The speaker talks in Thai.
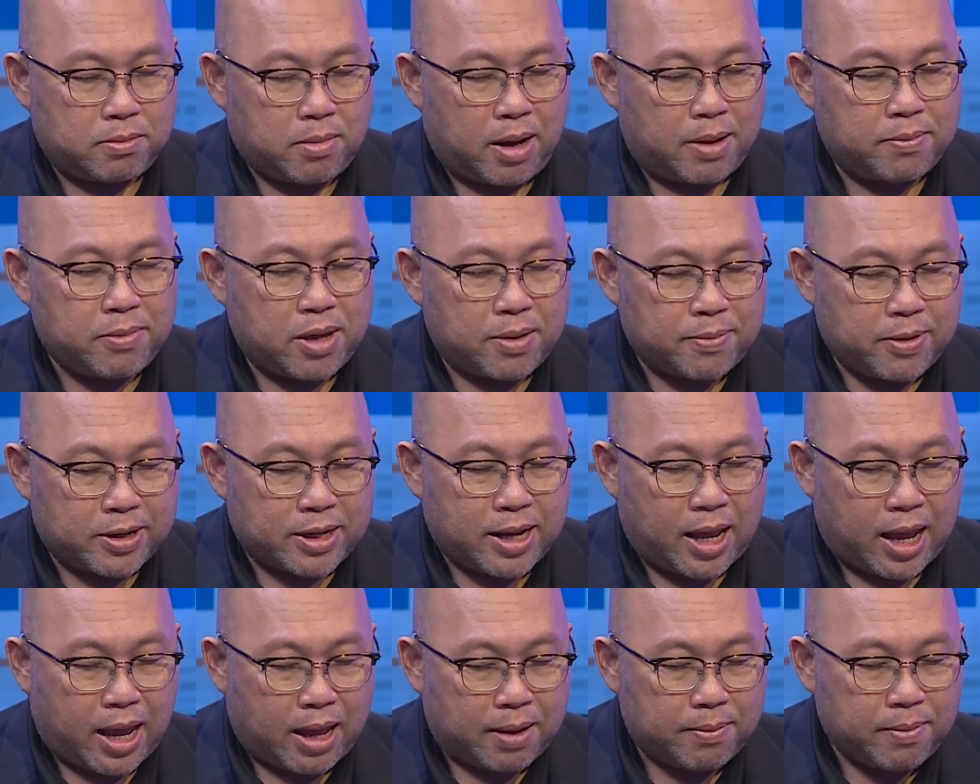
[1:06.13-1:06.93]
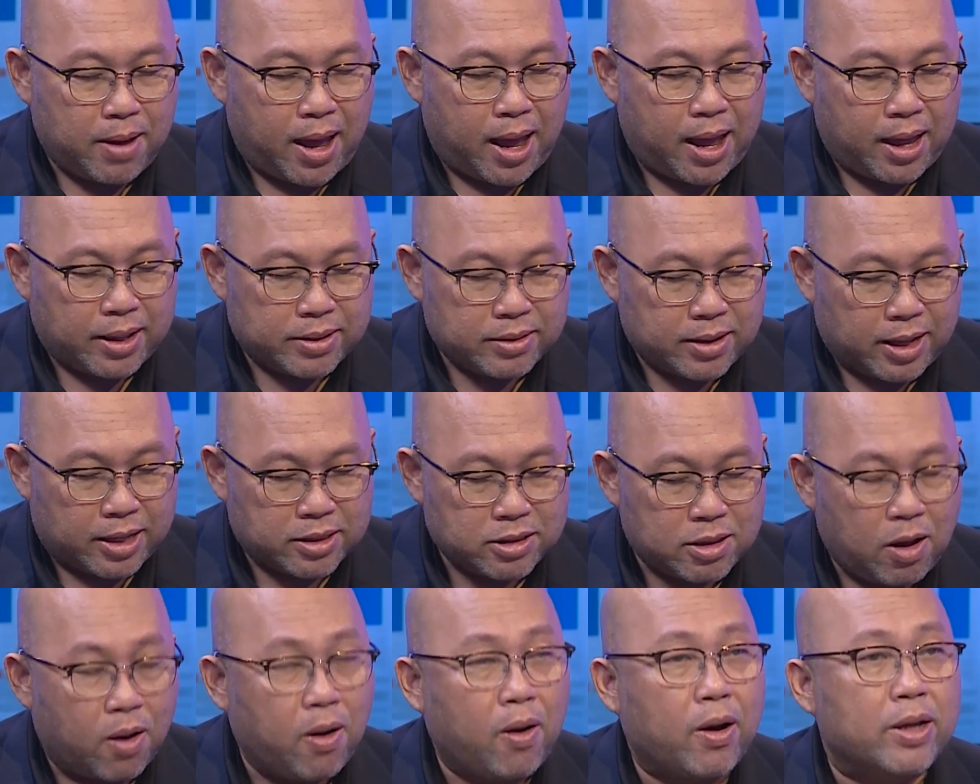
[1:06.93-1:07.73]
มันมีปัญหามาใน
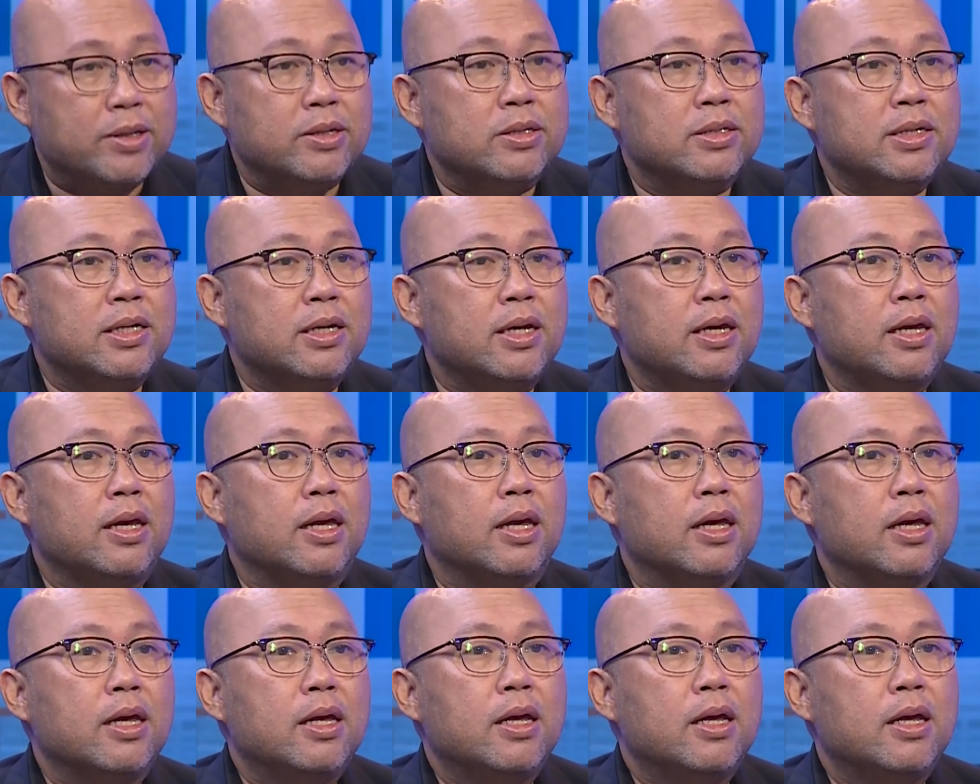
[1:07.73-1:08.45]
ตอนที่